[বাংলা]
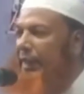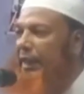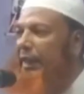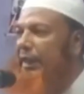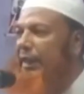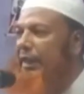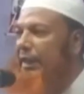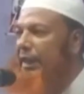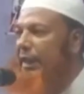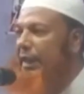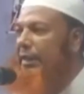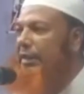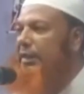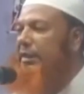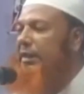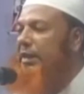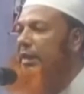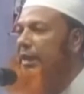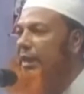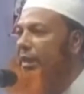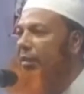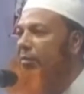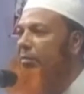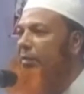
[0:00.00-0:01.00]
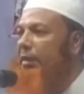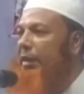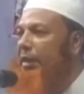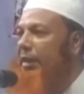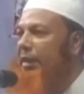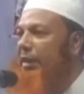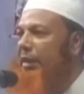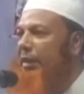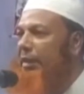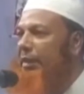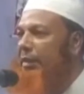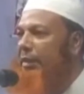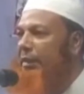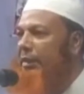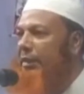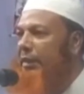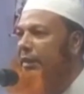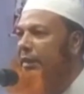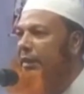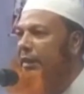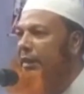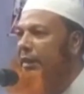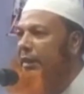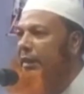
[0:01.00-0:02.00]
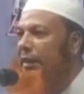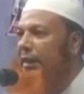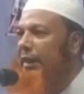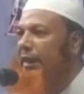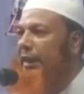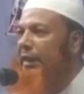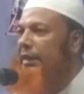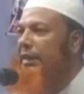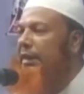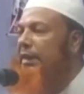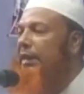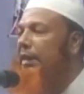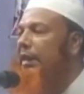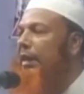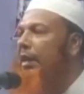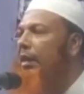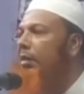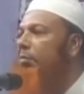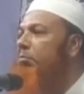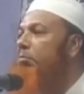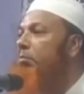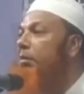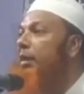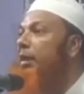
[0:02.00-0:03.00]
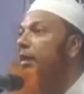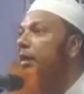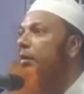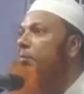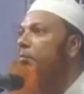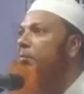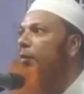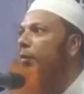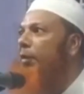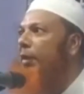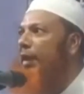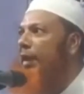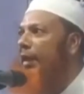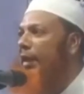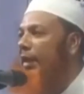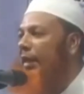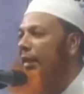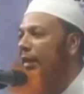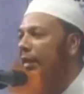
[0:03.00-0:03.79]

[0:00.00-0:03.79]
নিয়েই আজকে আমি ইসলাম কি বলে